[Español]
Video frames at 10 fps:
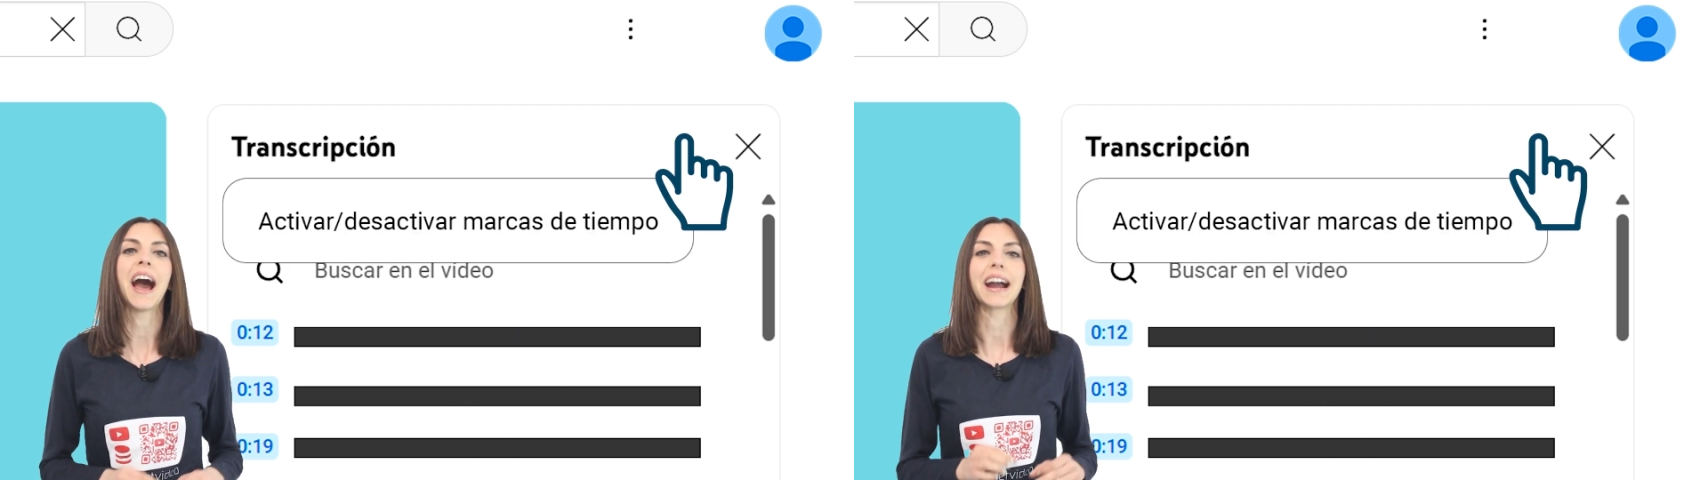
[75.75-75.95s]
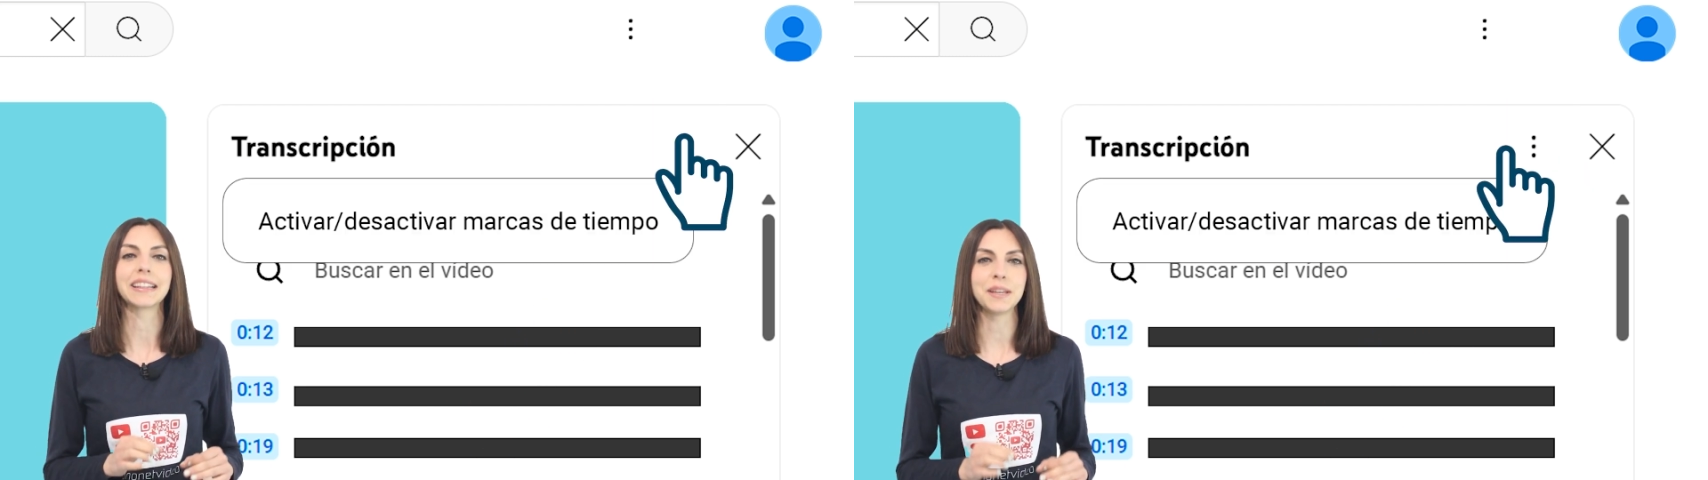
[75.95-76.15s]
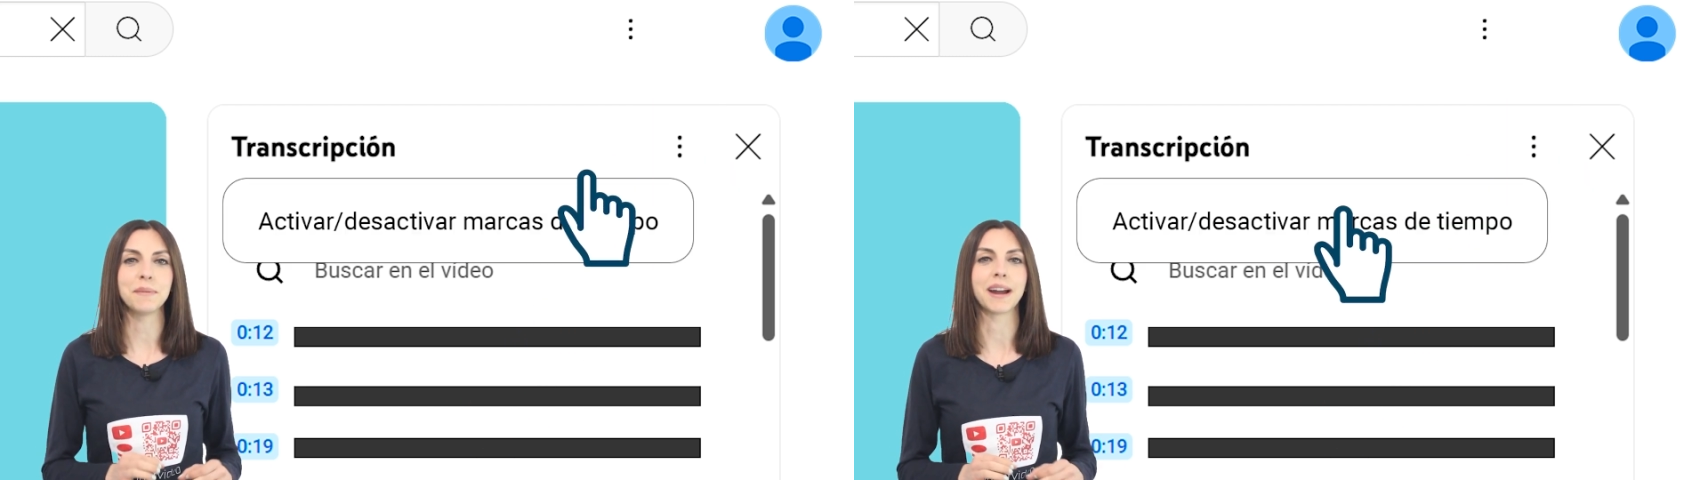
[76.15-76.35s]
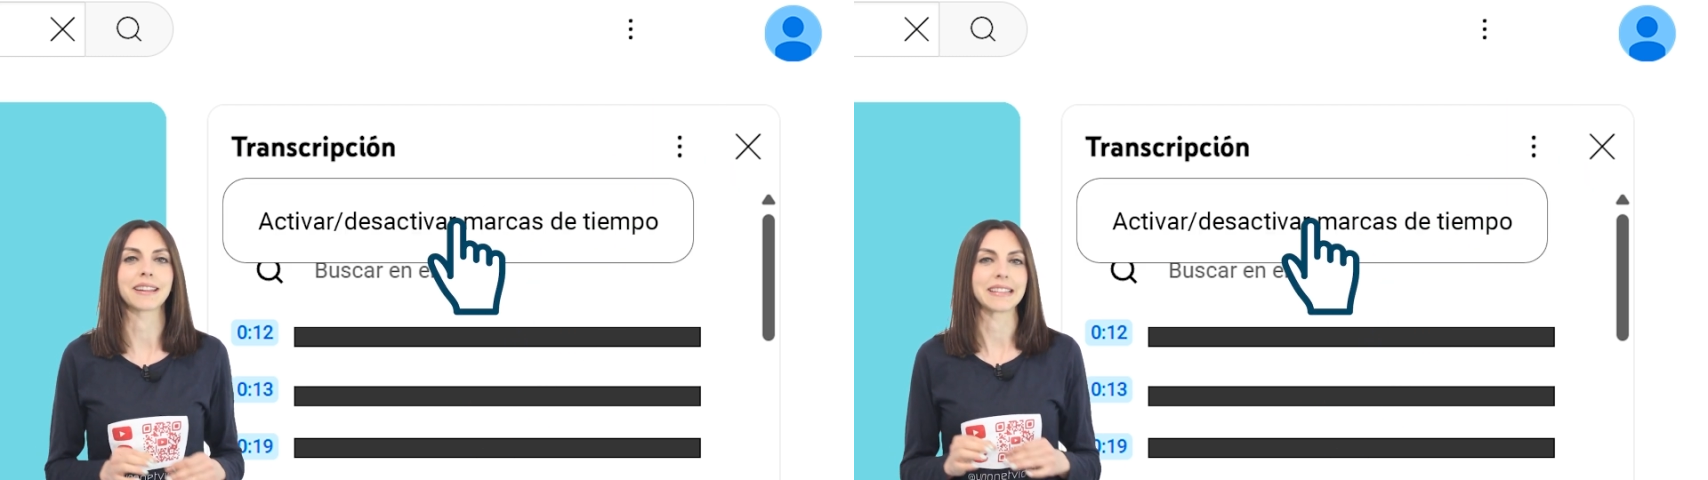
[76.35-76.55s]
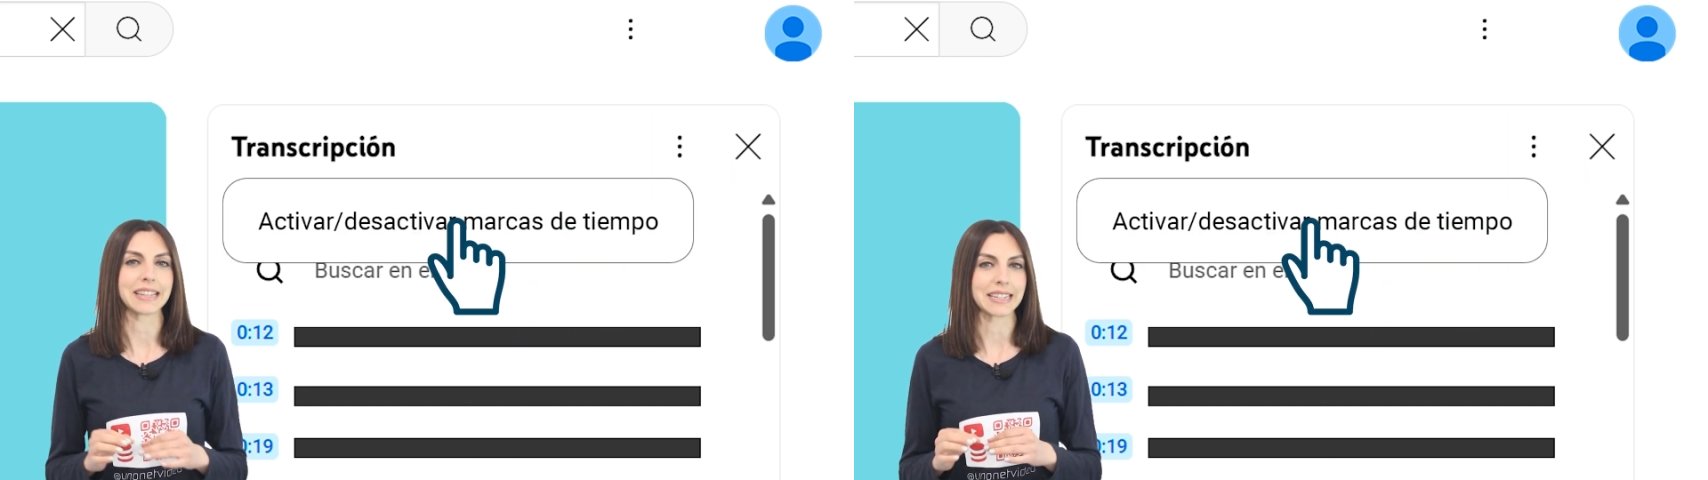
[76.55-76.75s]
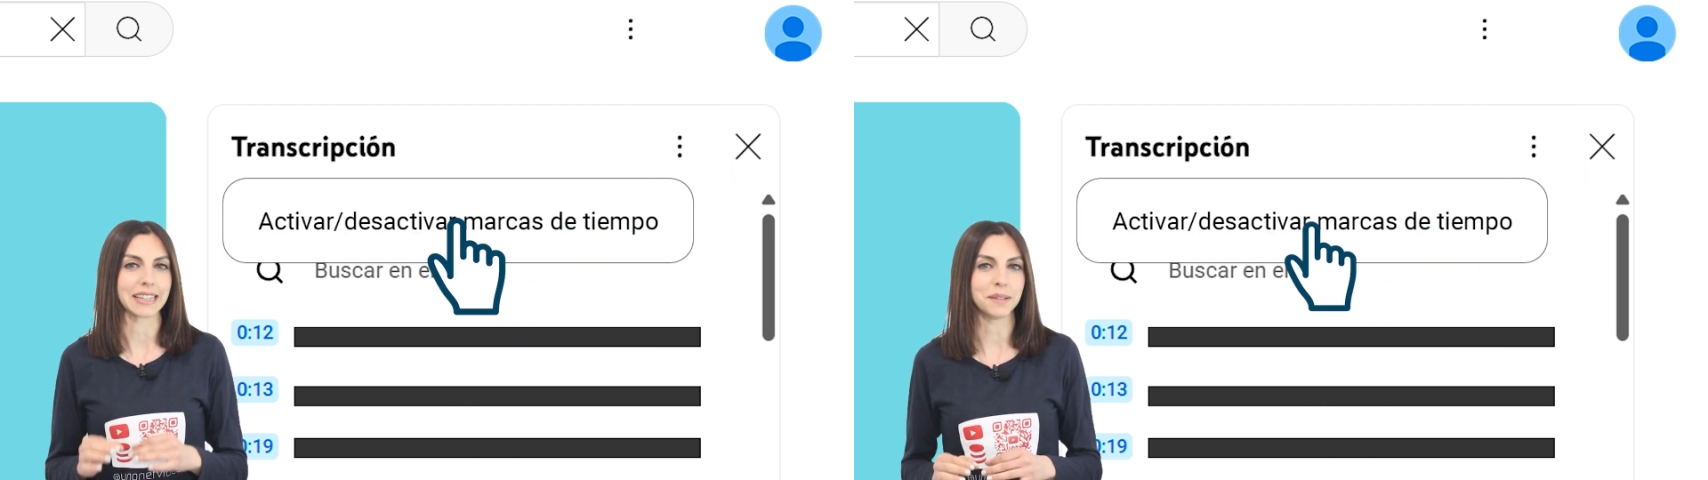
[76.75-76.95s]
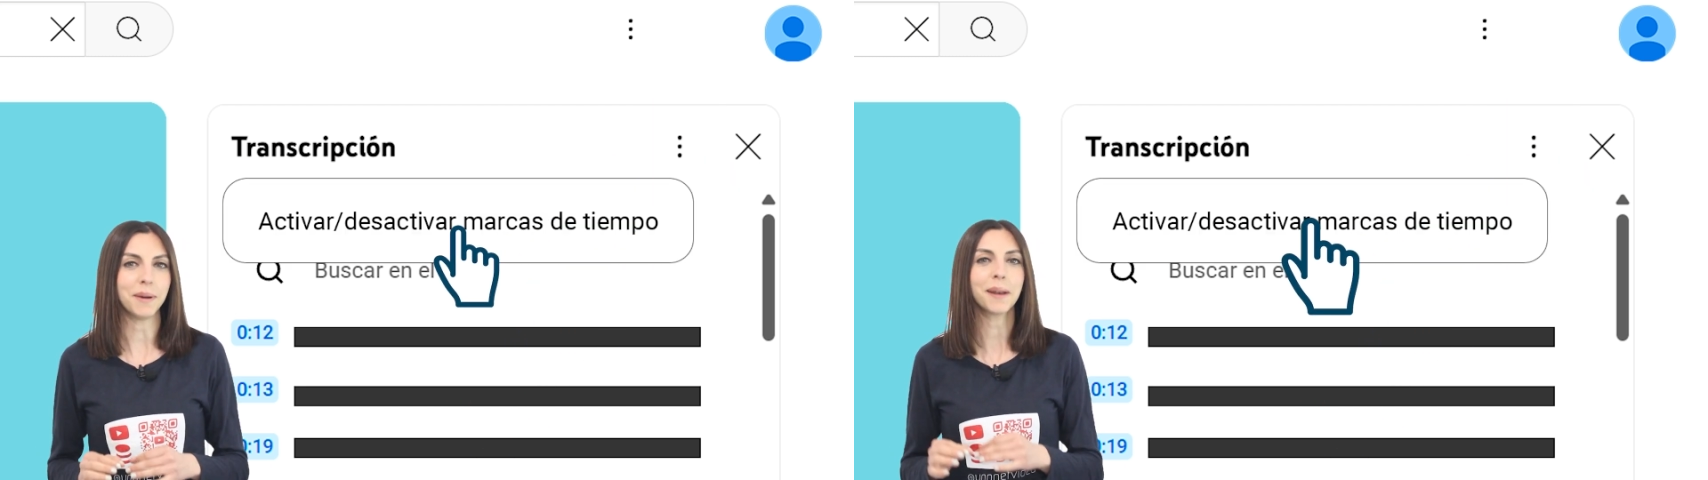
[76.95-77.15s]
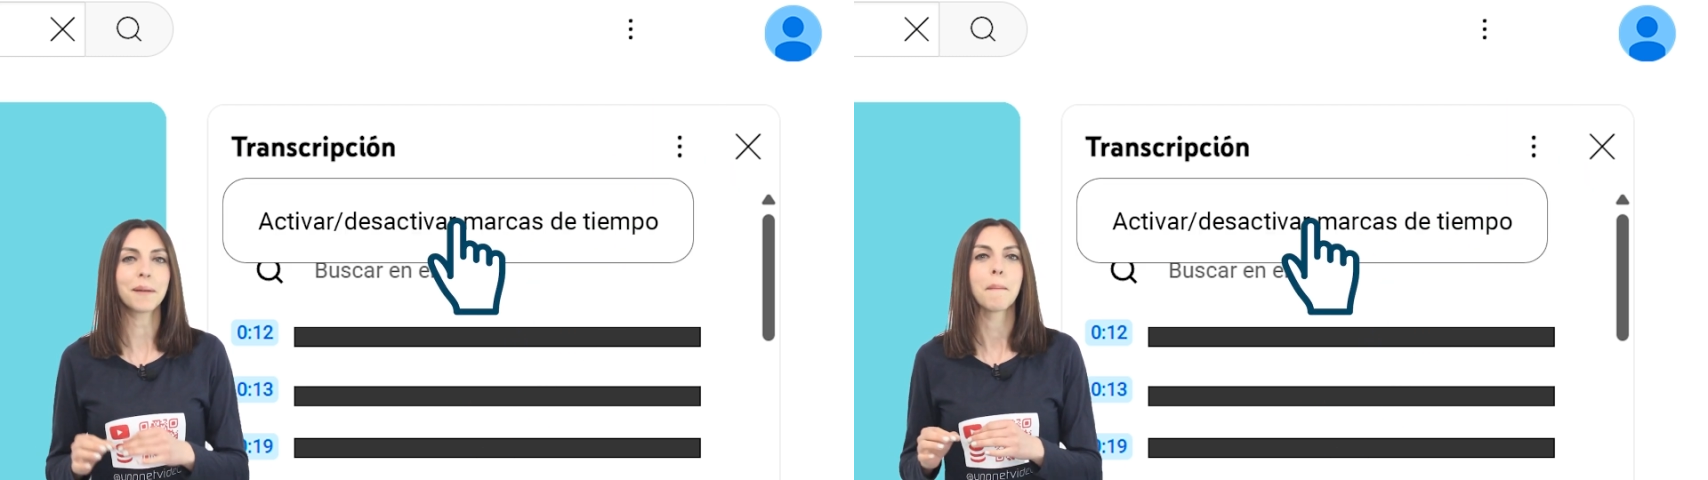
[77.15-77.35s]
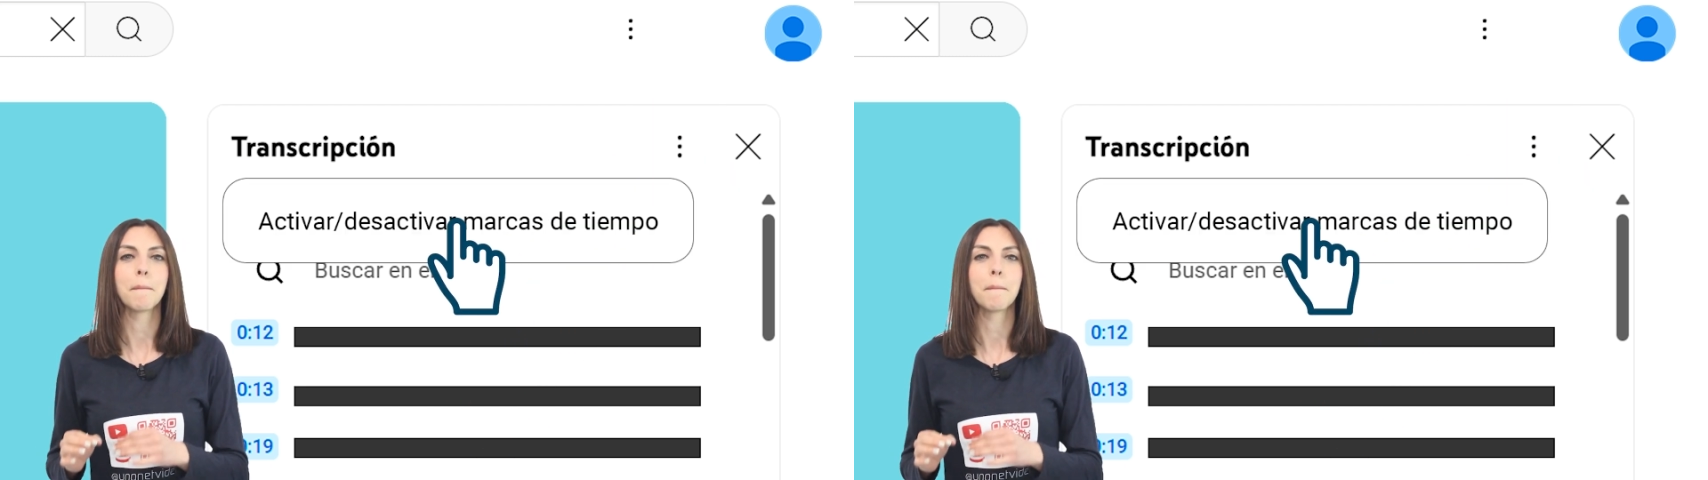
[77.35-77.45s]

Activar, Desactivar,